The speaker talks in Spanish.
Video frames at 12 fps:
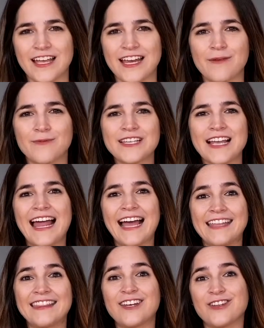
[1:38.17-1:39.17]
queríamos que la
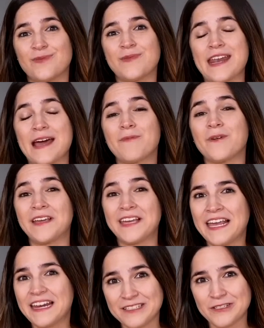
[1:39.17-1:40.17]
gente nos viera por
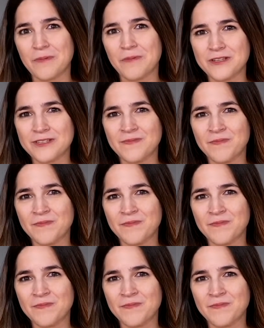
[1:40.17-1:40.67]
quiénes somos.